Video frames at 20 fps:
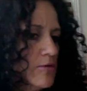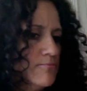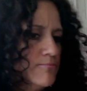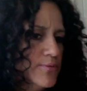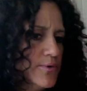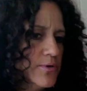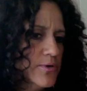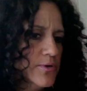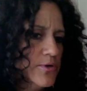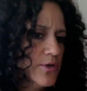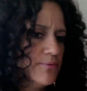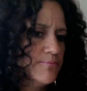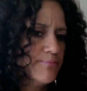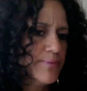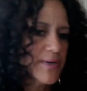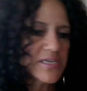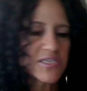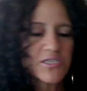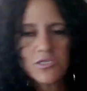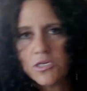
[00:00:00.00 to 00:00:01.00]
pas une
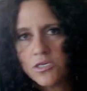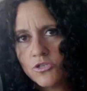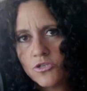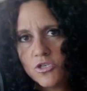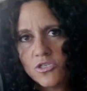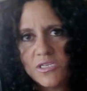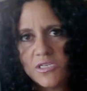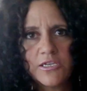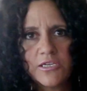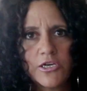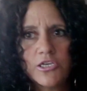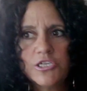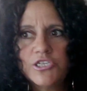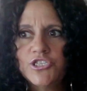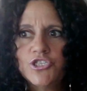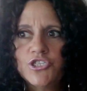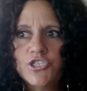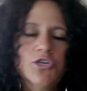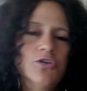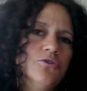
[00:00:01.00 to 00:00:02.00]
personne de cette
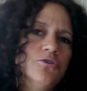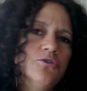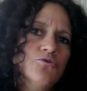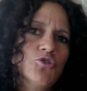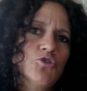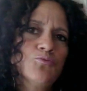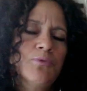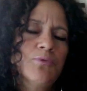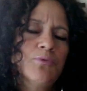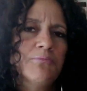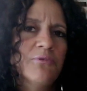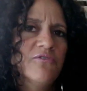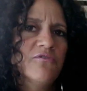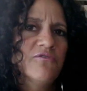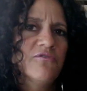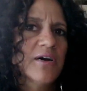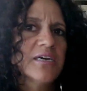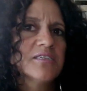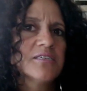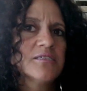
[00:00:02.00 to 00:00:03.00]
religion, tu peux pas
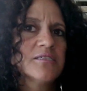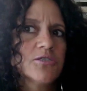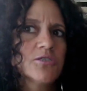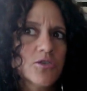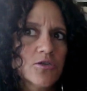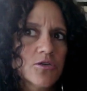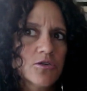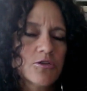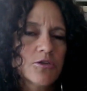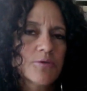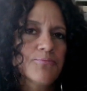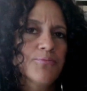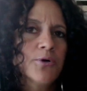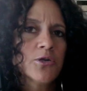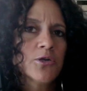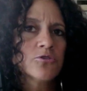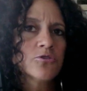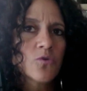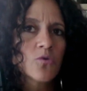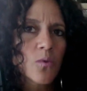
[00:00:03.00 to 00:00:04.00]
faire ça, tu n'as pas
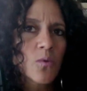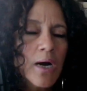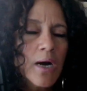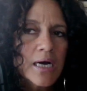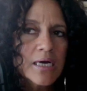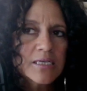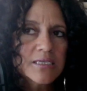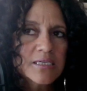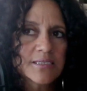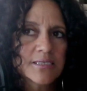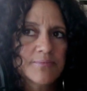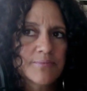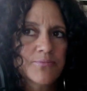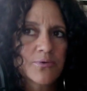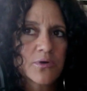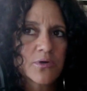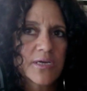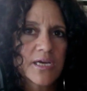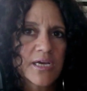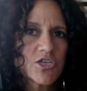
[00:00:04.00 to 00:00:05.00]
le droit, c'est
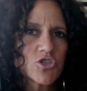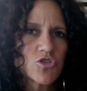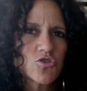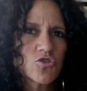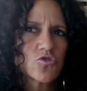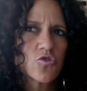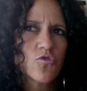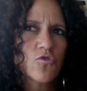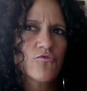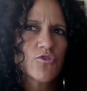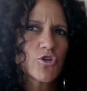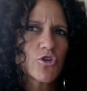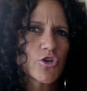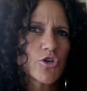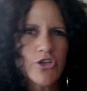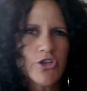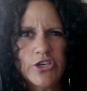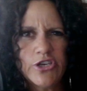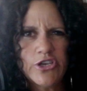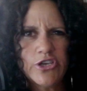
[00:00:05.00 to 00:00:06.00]
pas quelque chose qu'on va te
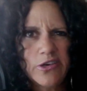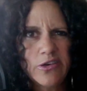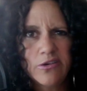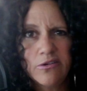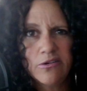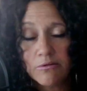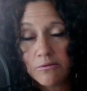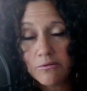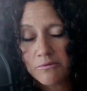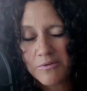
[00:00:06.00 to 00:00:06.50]
renier. On,